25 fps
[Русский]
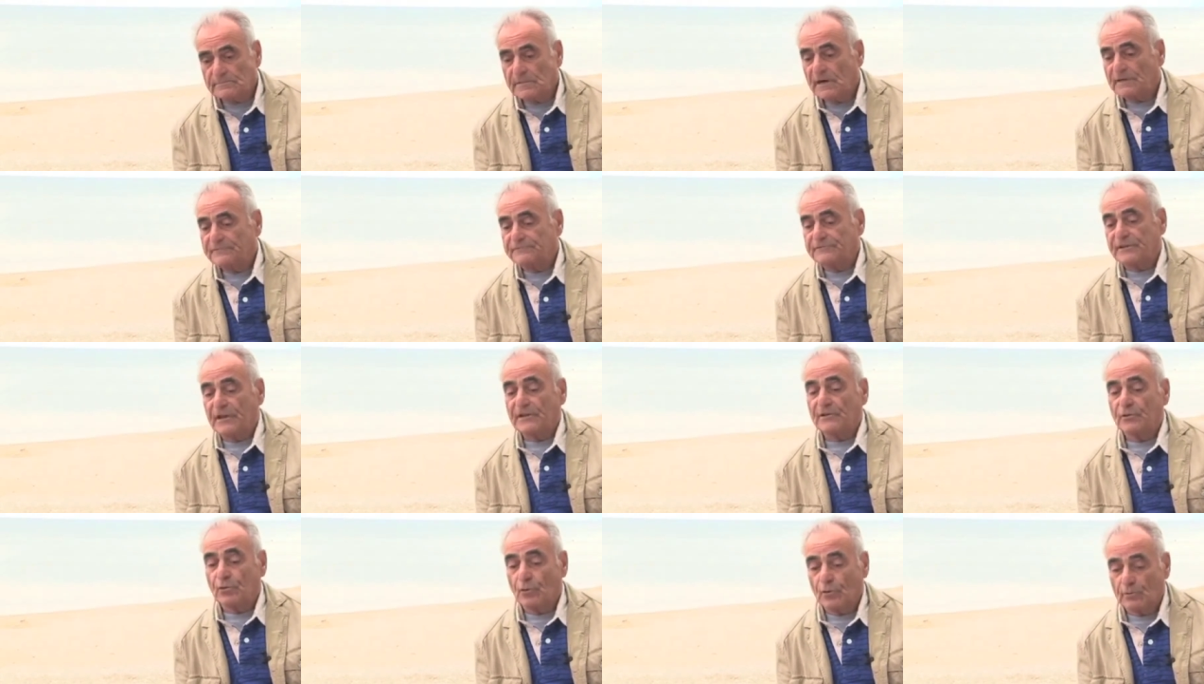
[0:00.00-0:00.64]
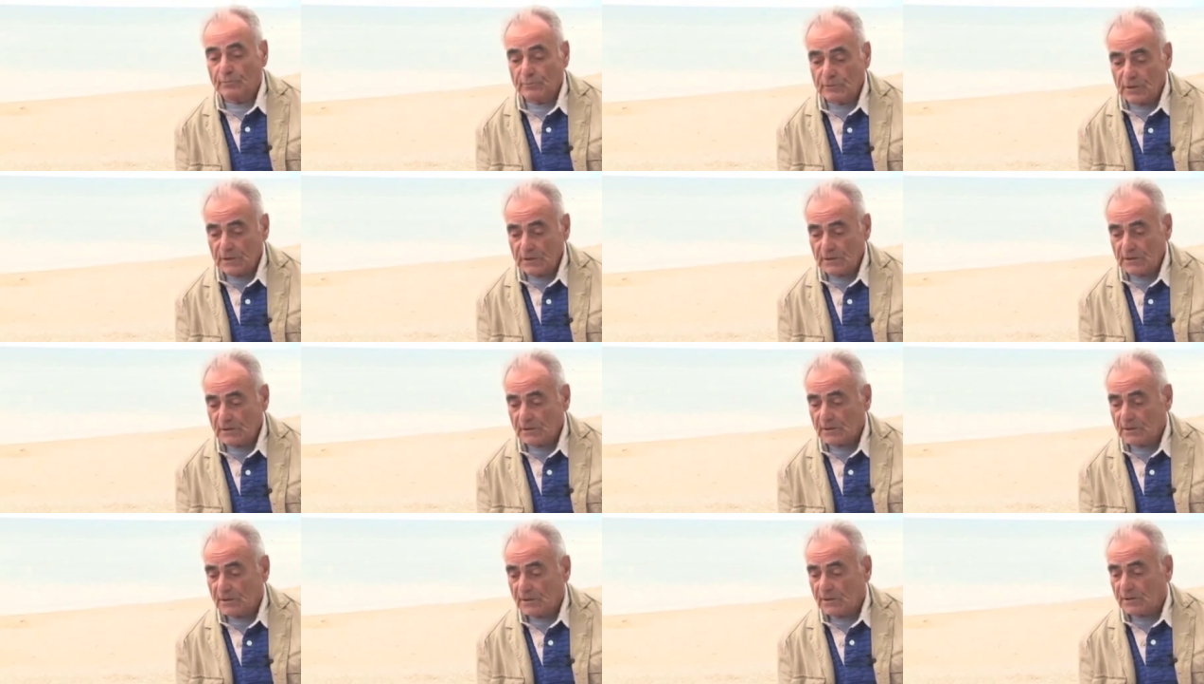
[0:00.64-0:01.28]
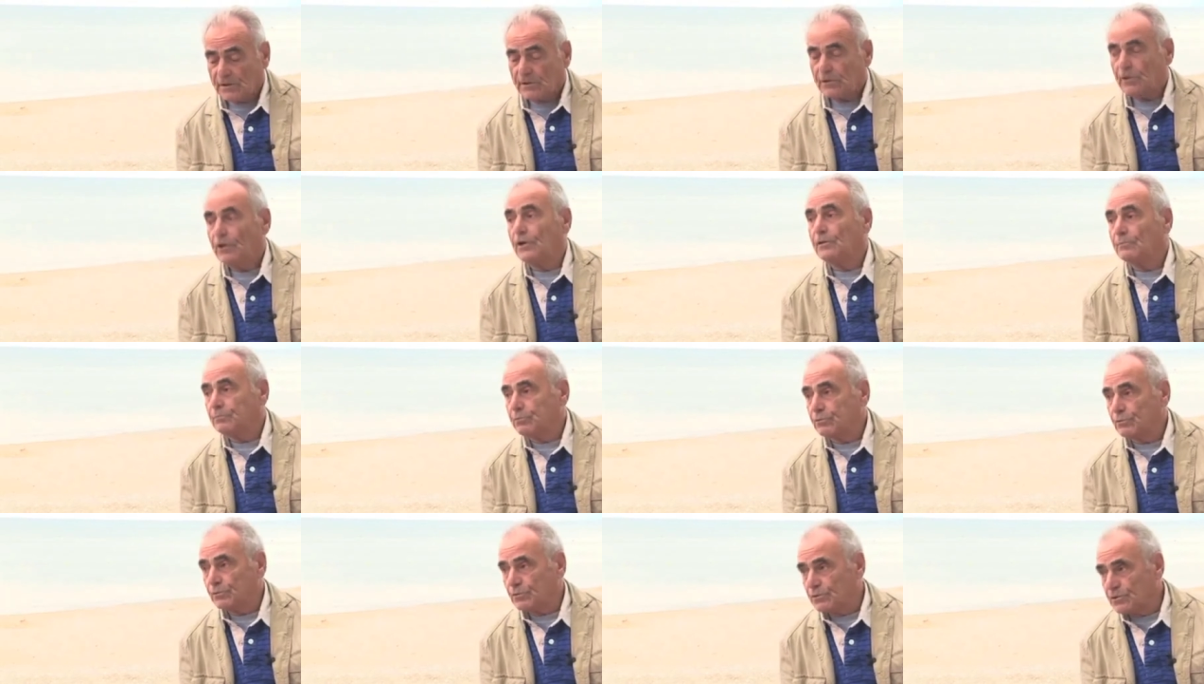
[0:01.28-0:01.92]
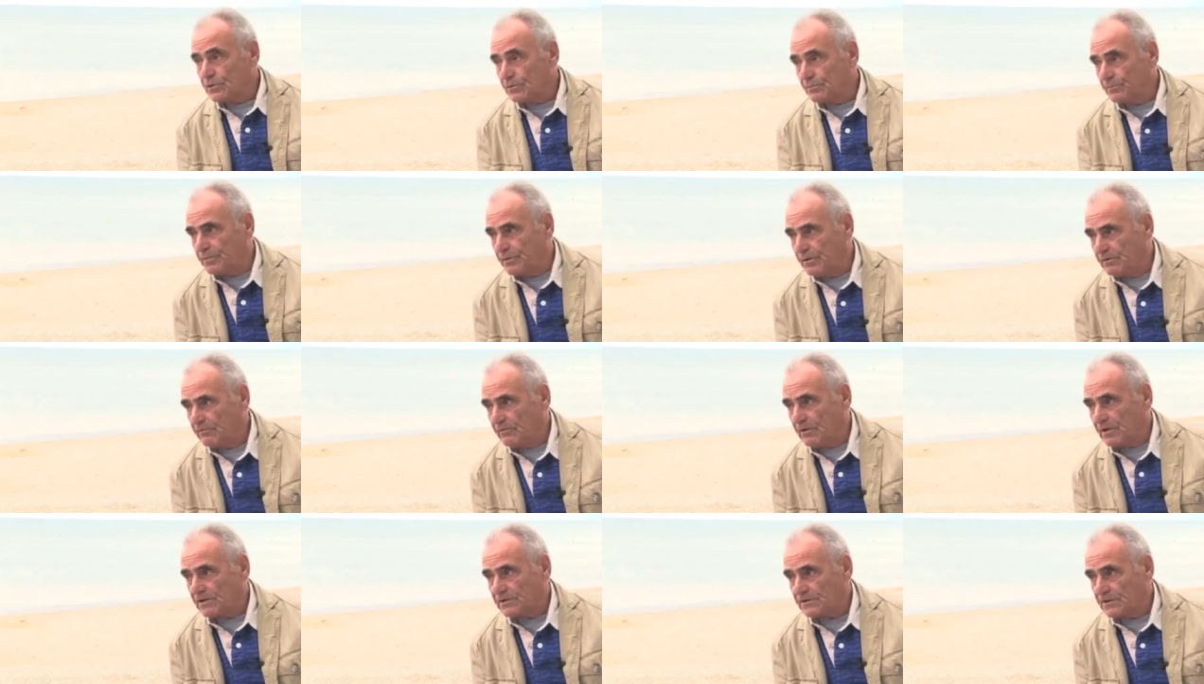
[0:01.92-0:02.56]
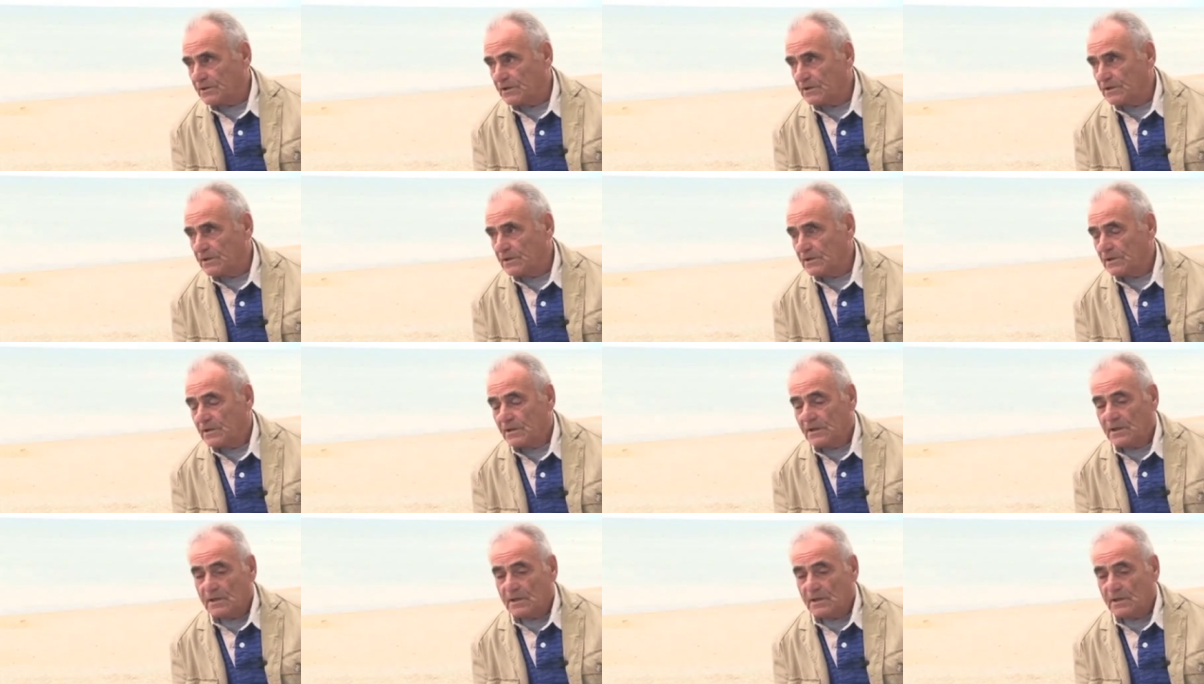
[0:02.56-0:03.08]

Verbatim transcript: Автономно, не будучи привязаны